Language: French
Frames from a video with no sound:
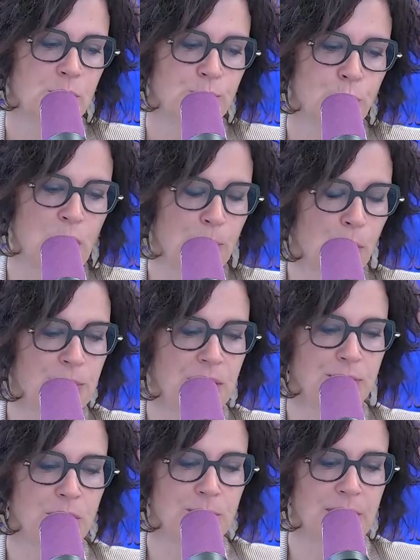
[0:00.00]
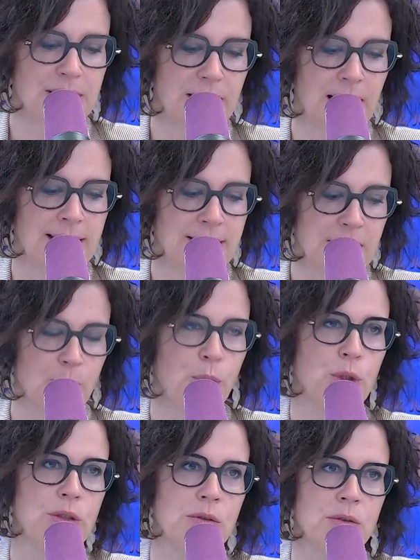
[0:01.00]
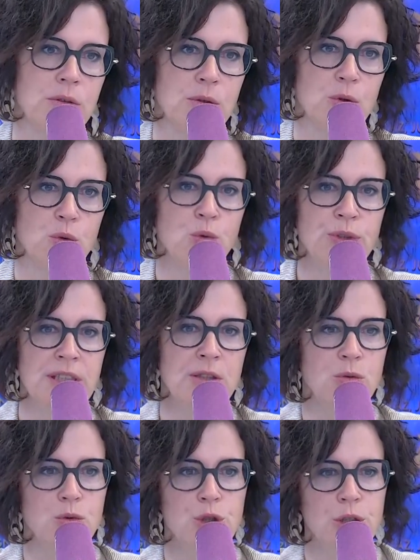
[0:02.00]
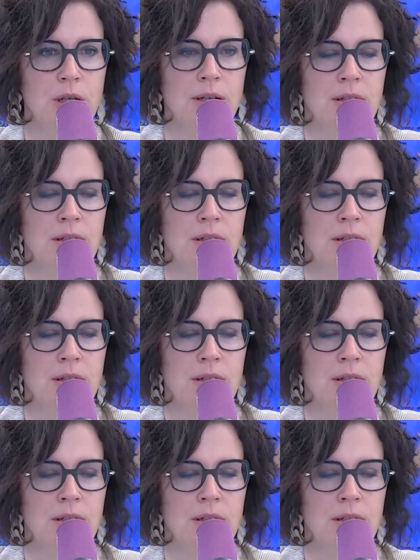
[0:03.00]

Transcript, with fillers: pour la première fois de manière assez importante de tout ce qui touche